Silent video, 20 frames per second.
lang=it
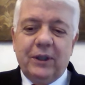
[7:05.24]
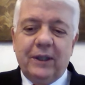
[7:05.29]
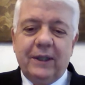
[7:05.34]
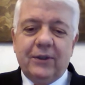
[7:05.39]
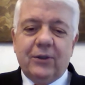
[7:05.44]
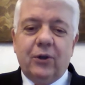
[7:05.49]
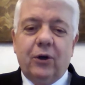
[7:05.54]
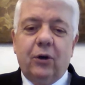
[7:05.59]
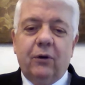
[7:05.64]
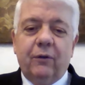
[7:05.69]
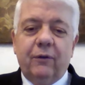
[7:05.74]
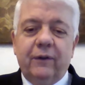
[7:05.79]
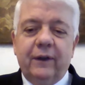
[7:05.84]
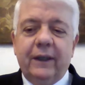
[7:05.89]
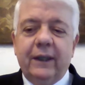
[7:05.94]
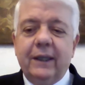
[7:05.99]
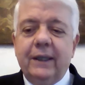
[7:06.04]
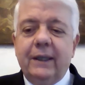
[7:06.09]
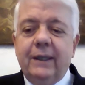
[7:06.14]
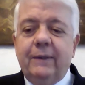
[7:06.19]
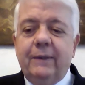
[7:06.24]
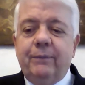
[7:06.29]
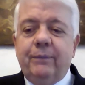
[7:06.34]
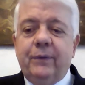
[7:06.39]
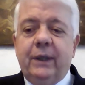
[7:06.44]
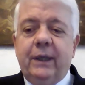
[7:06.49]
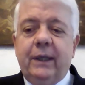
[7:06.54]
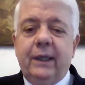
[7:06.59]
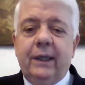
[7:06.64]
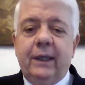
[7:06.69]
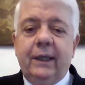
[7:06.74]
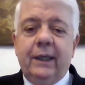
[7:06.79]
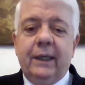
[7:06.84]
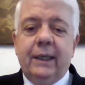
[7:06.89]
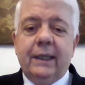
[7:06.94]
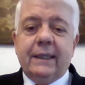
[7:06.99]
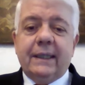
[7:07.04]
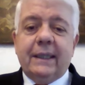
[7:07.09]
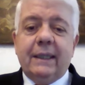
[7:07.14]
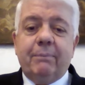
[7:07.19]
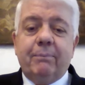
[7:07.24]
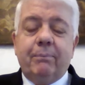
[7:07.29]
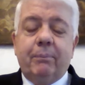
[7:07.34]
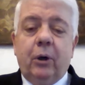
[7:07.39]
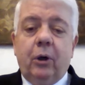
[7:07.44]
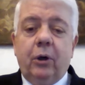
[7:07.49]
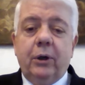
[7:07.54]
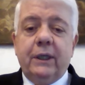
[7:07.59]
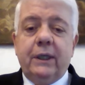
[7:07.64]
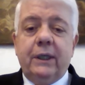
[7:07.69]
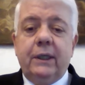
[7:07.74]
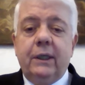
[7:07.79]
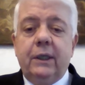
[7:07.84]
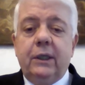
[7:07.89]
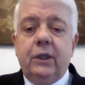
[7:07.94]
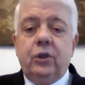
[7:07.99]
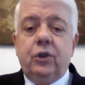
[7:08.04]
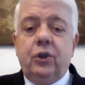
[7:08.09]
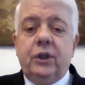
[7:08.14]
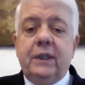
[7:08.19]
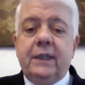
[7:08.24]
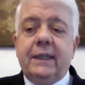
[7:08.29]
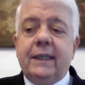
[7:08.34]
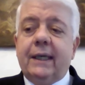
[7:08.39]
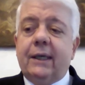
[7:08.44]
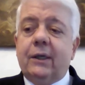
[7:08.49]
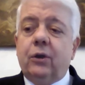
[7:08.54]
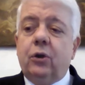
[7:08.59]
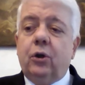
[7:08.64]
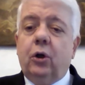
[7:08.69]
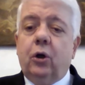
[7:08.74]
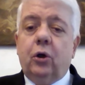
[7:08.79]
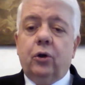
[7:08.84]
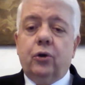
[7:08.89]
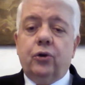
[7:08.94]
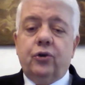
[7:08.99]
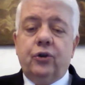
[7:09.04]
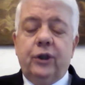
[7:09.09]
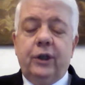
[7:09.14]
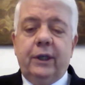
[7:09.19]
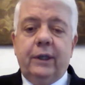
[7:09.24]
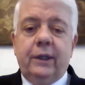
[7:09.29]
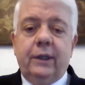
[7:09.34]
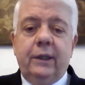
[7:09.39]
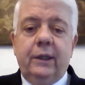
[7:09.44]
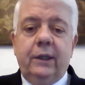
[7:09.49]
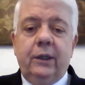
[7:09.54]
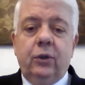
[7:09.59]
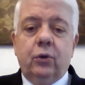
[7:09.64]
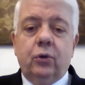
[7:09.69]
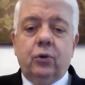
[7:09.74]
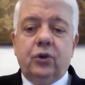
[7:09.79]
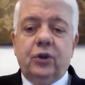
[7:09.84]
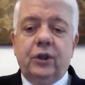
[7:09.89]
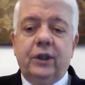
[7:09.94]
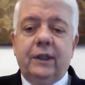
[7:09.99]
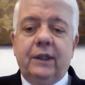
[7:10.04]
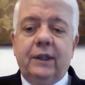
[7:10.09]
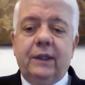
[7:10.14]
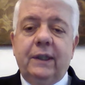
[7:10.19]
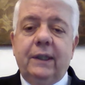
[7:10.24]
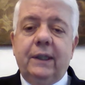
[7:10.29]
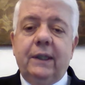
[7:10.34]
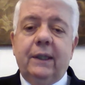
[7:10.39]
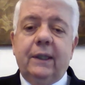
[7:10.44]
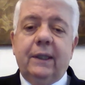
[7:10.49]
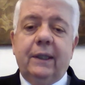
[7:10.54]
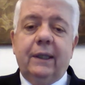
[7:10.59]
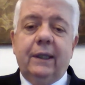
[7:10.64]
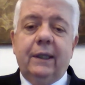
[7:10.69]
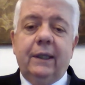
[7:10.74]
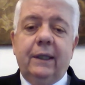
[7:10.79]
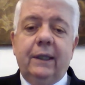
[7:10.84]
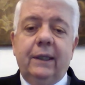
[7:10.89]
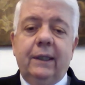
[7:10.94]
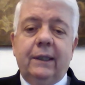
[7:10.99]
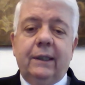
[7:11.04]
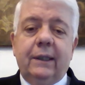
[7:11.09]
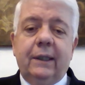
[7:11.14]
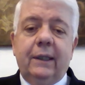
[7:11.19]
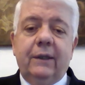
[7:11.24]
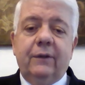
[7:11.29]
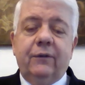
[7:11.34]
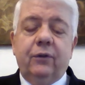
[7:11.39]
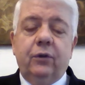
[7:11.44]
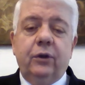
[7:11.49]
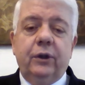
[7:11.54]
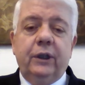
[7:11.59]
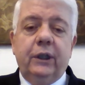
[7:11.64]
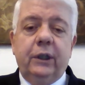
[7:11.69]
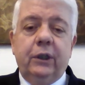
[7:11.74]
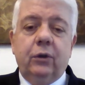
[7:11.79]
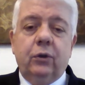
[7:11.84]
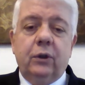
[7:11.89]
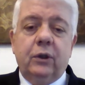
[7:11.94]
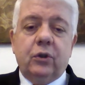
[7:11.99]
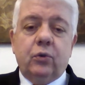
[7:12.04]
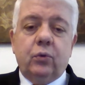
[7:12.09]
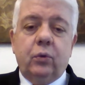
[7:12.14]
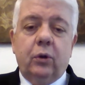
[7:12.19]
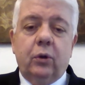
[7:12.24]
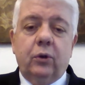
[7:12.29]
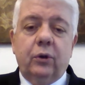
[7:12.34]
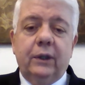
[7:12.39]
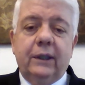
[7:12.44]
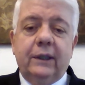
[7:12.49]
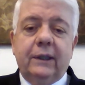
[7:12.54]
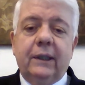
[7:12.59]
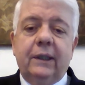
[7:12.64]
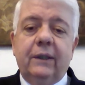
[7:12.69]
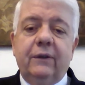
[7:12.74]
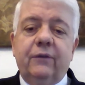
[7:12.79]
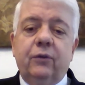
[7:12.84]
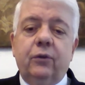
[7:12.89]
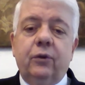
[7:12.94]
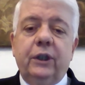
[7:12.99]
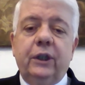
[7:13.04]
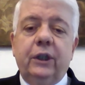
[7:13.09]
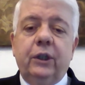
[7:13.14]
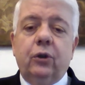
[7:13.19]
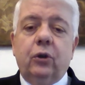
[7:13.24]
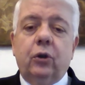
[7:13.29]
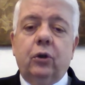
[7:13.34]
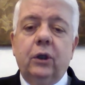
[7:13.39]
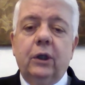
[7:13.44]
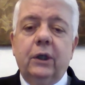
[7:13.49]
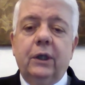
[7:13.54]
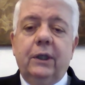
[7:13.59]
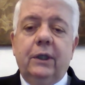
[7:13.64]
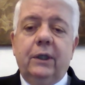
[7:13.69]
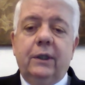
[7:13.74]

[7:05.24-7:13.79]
si risolve. Eh, se poi chi si accorge di non sentire il telefonino, il suono del telefonino,